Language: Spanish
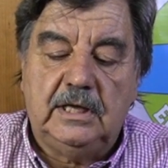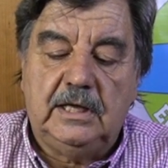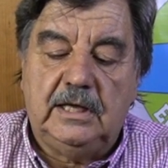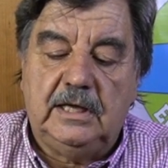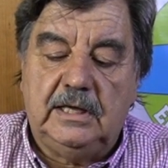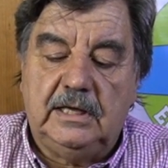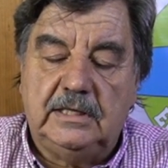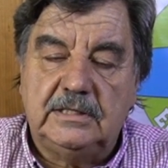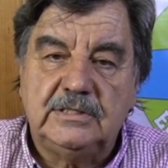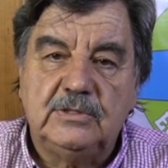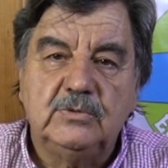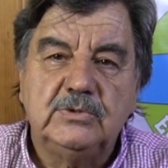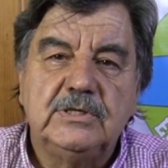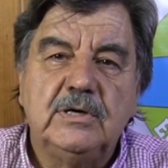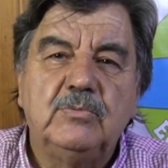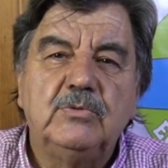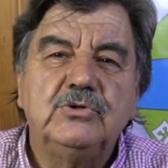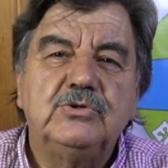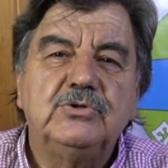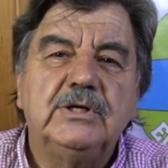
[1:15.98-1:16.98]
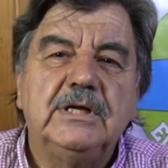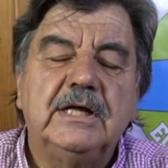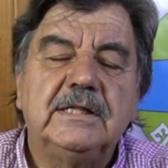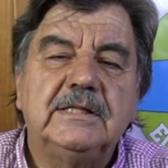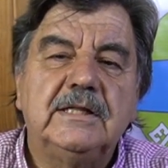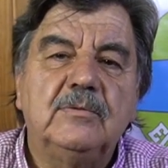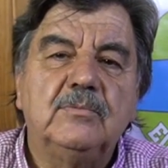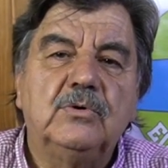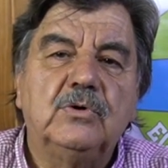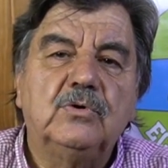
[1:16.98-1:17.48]
se usa mucho en las
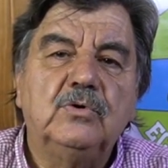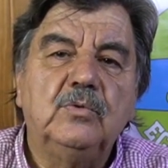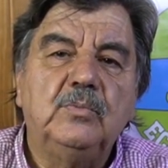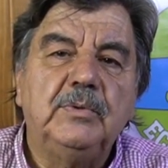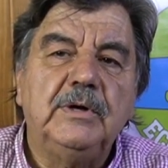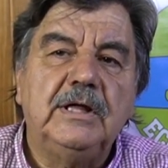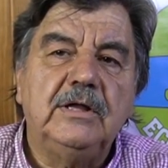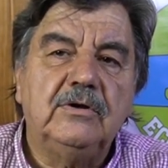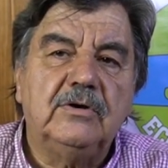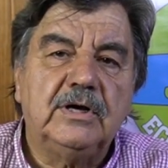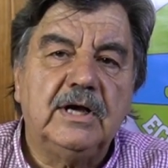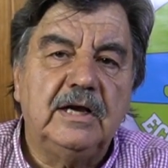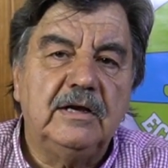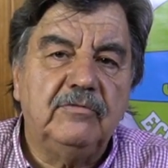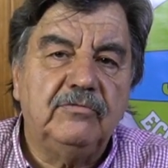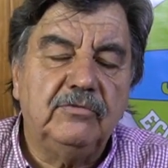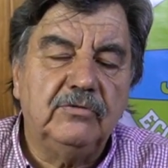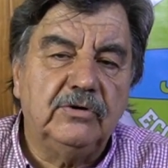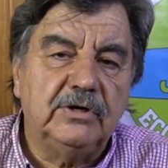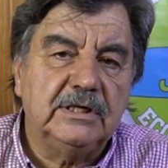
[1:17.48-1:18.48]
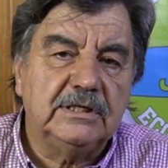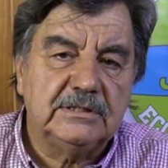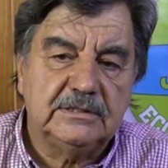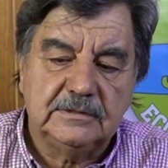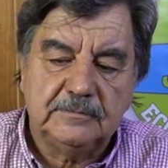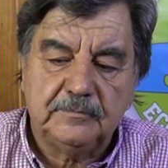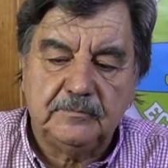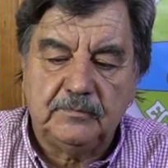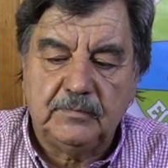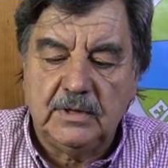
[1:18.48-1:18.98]
termocuplas de los
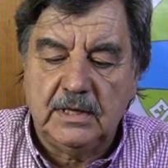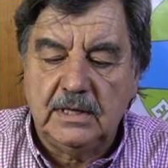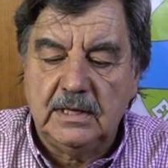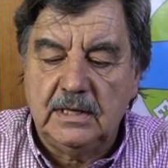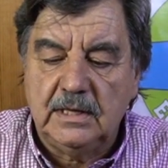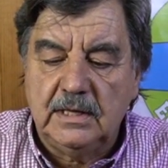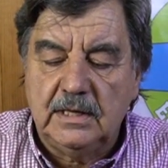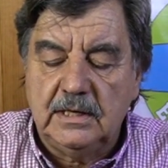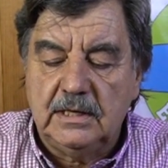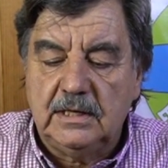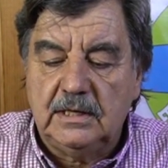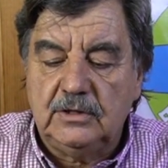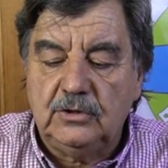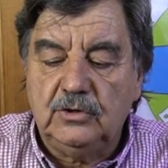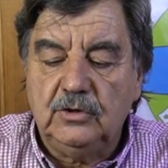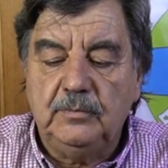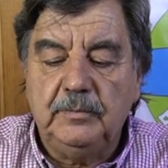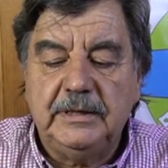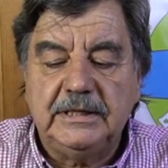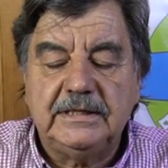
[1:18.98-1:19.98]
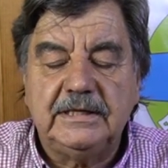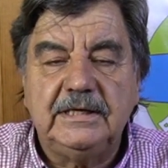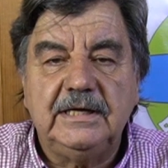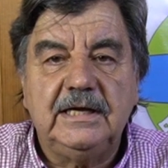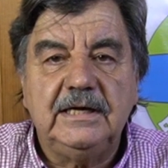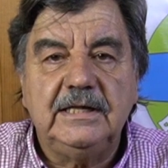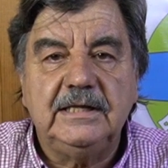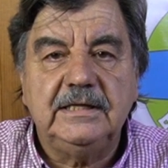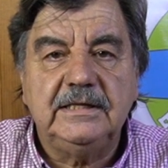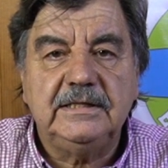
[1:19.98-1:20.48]
calefones. Dos
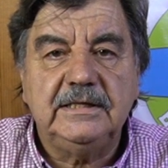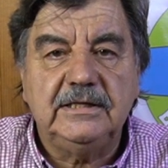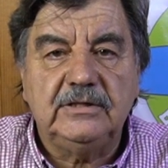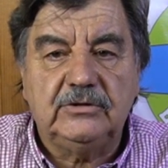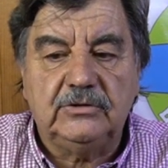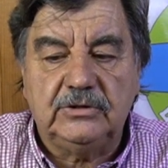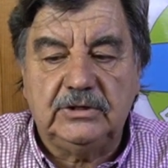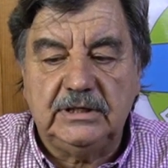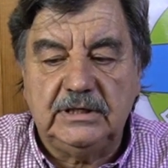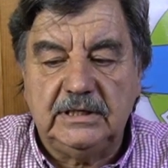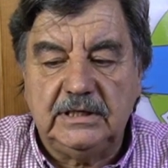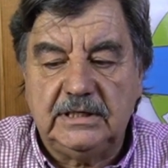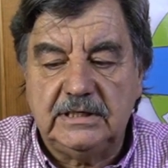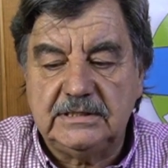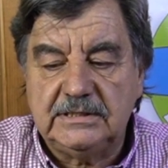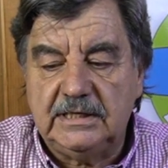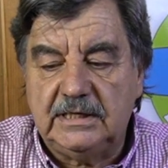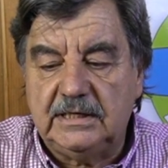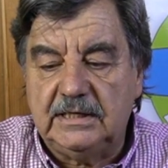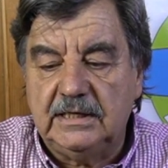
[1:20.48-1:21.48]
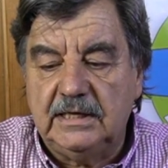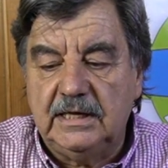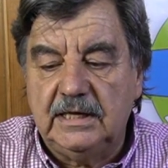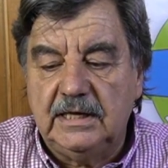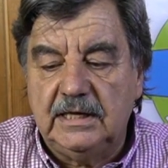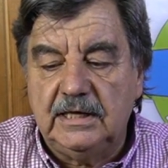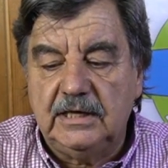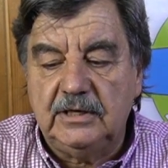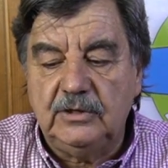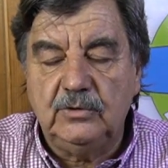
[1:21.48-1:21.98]
materiales distintos tienen que ser.
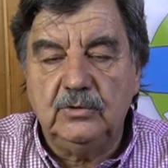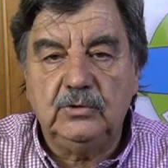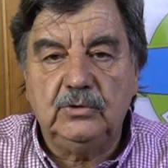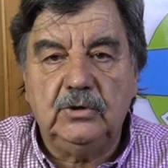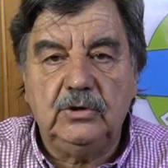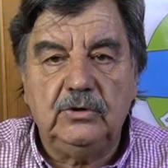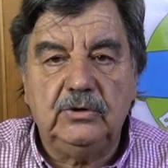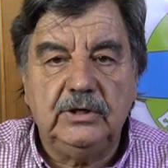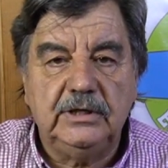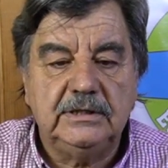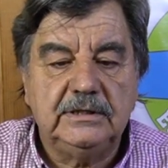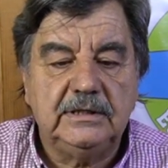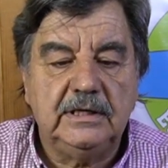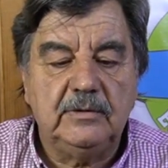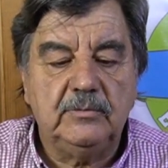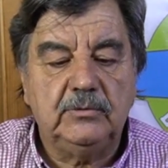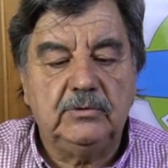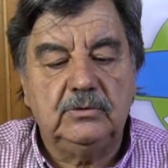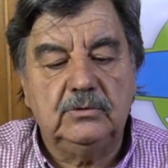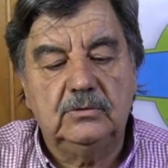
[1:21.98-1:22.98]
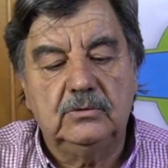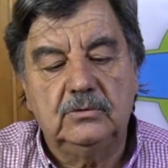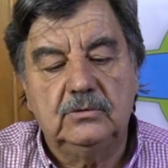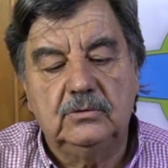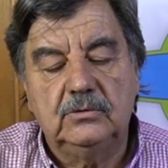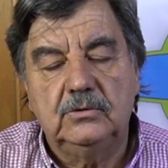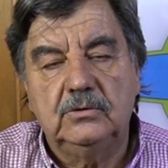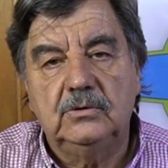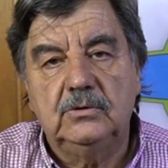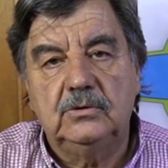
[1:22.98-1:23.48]
Y uno de los extremos
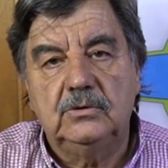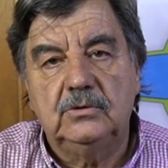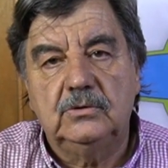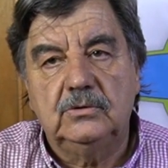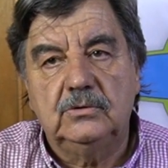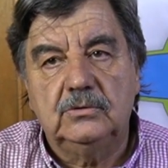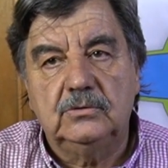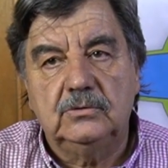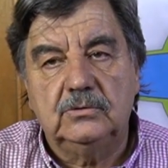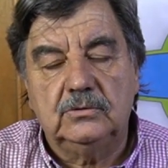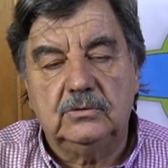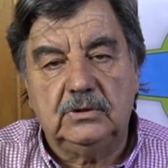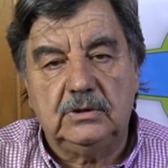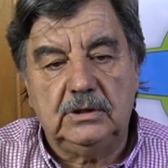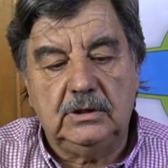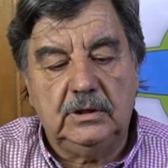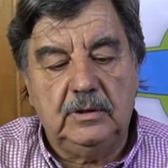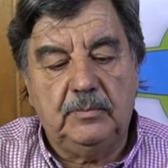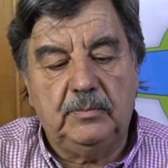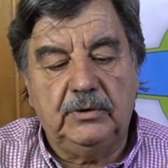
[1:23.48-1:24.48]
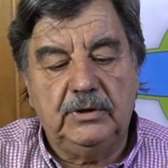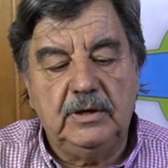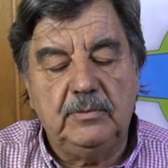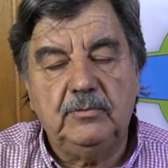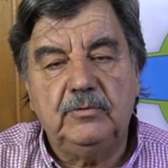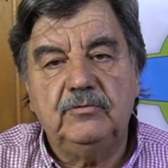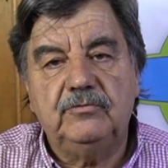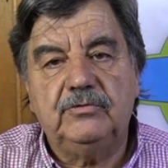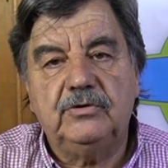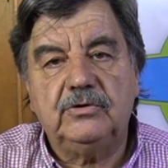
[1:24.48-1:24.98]
le
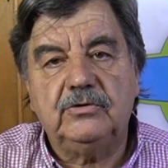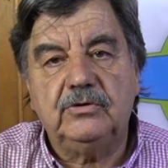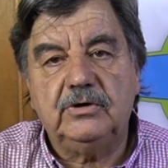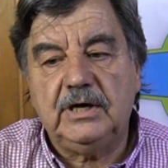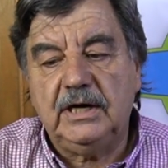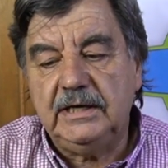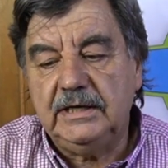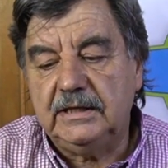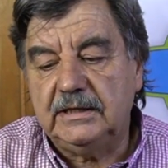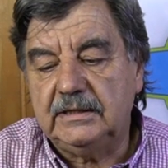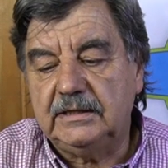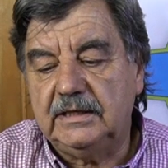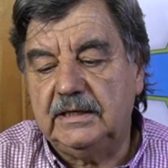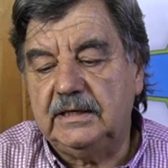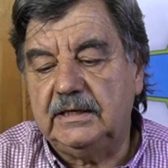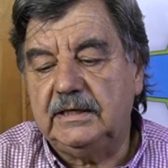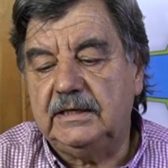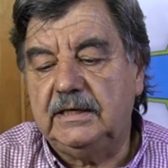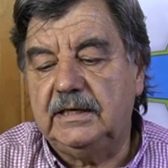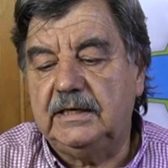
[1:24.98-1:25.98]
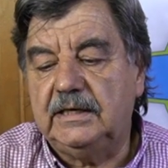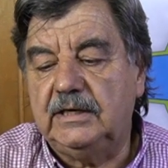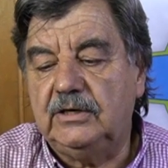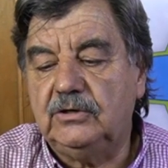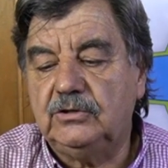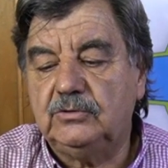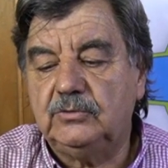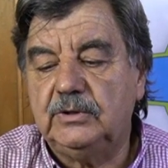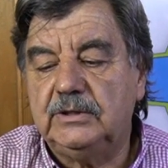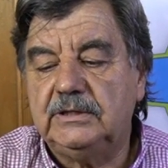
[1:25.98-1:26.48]
ponemos un foco caliente y en el
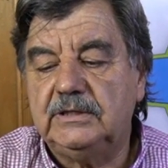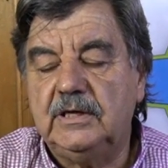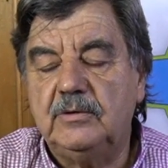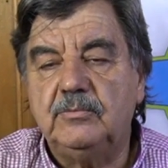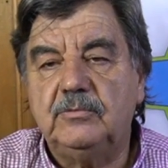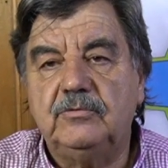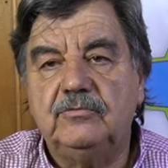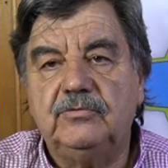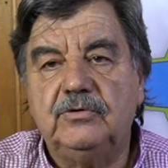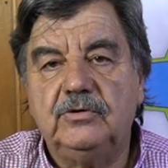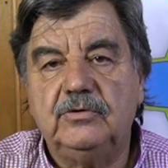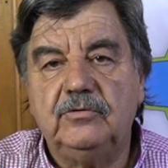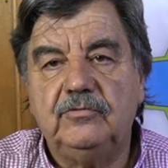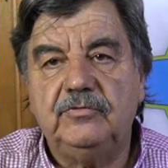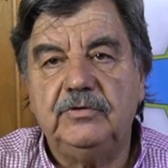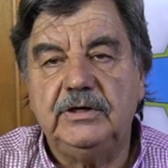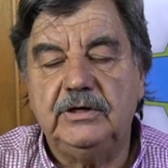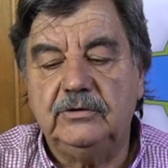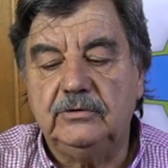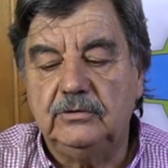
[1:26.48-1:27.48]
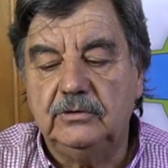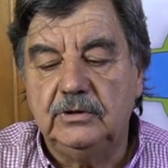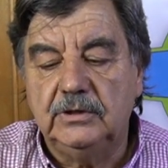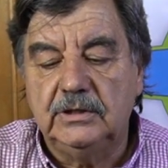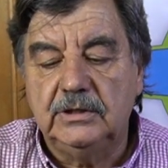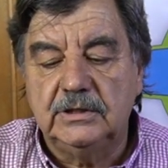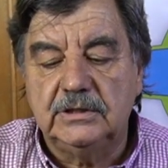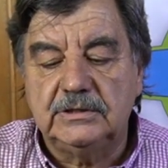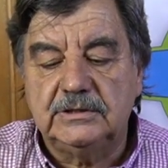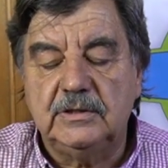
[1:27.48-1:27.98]
otro extremo un foco frío,
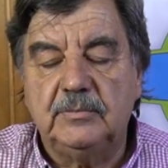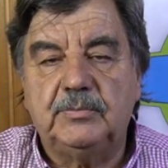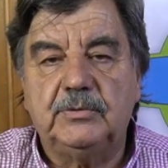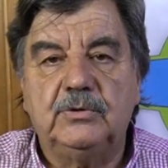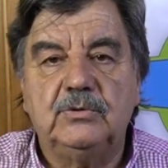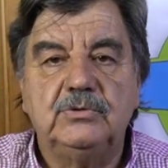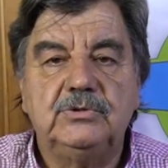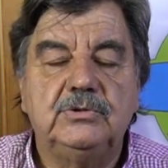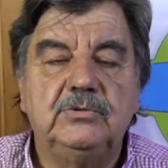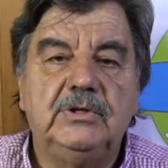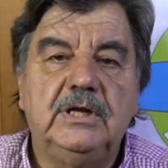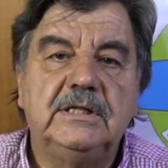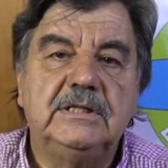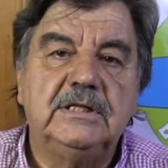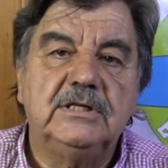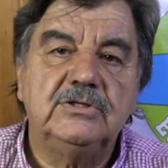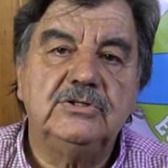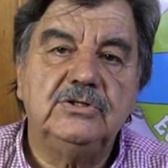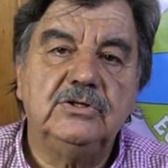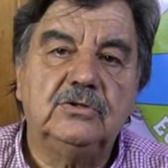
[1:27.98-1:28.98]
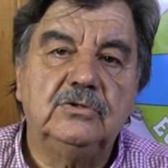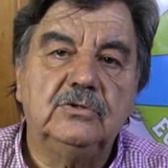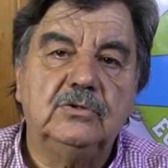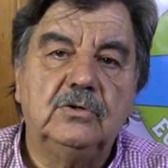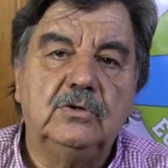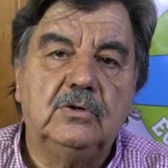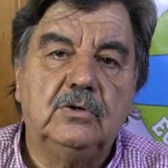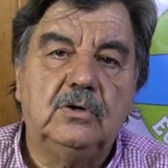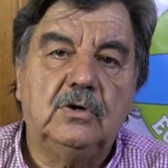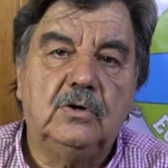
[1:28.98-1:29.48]
se produce una tensión
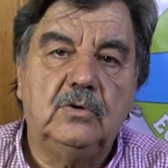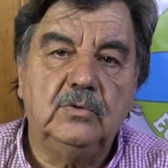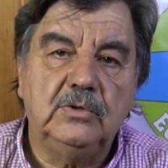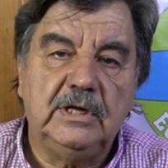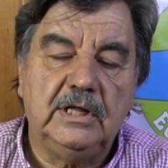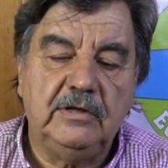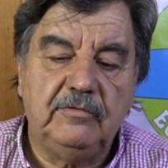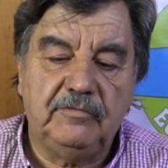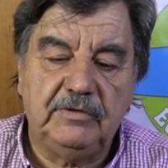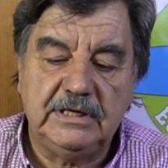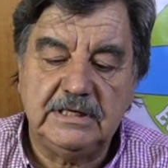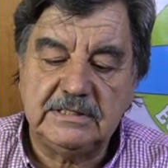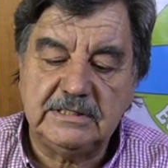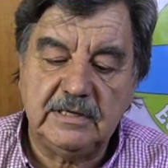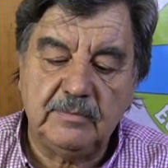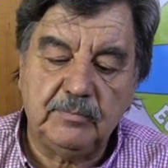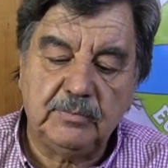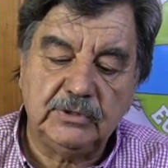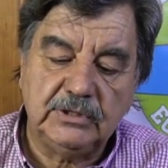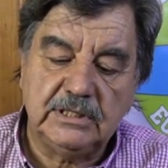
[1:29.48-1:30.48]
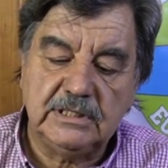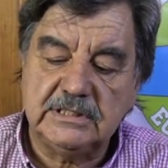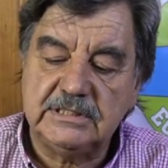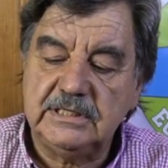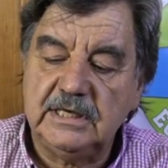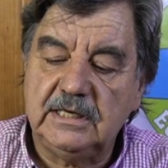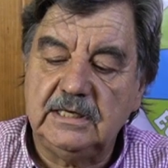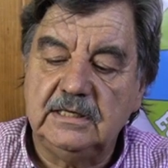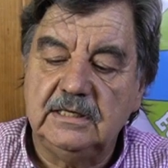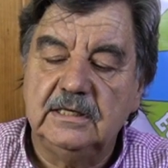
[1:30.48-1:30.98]
o una diferencia
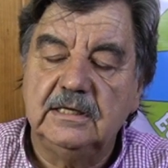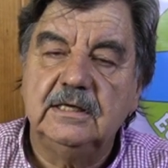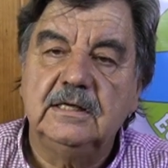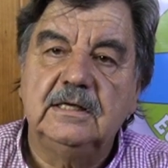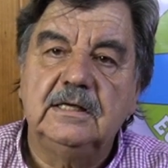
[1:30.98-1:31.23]
potencial